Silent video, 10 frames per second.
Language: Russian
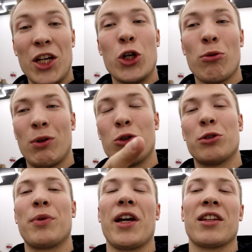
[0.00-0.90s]
Ты еще
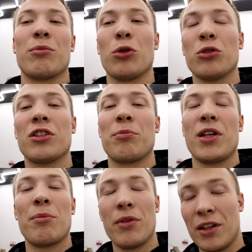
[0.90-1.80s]
получишь приятный бонус от
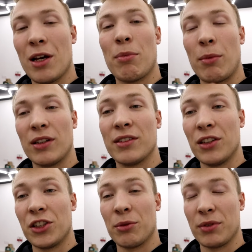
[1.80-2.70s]
меня, перейдя по моей
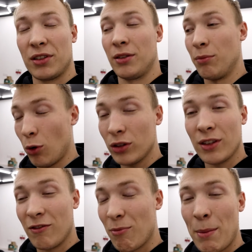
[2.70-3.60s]
ссылочке, пацаны.
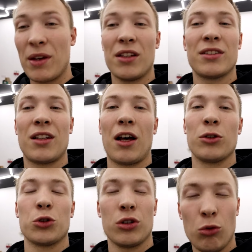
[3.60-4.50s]
Просто в моменте
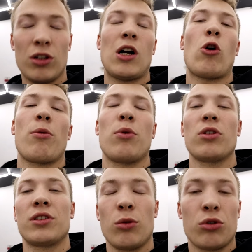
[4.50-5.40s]
сразу же. Ну, а какой
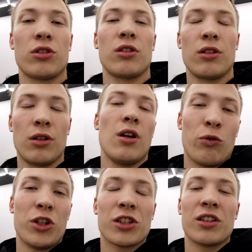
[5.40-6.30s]
бонус ты уже
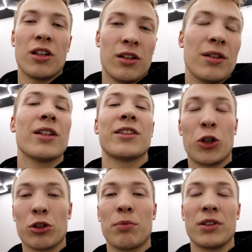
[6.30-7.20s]
увидишь, когда
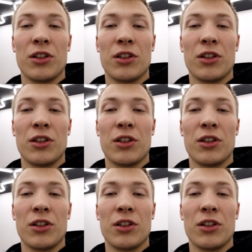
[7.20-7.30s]
зайдешь по